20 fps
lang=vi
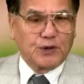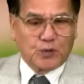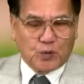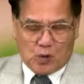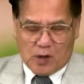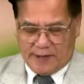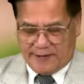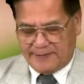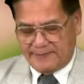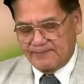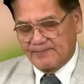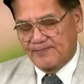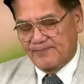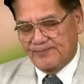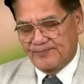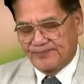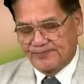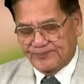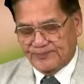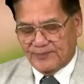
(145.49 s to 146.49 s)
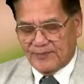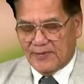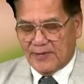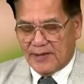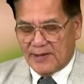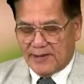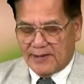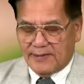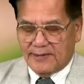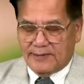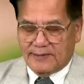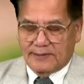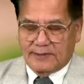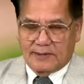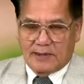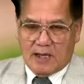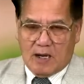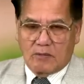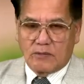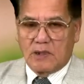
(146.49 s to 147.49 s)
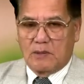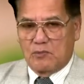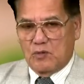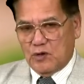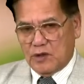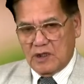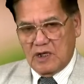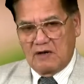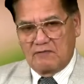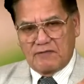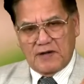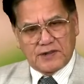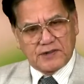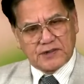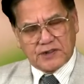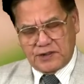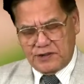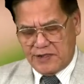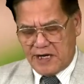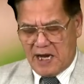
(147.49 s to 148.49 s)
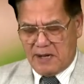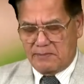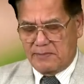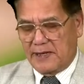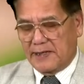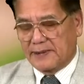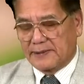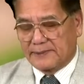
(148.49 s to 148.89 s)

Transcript: tuổi. Ông là một người văn thư đầy mình.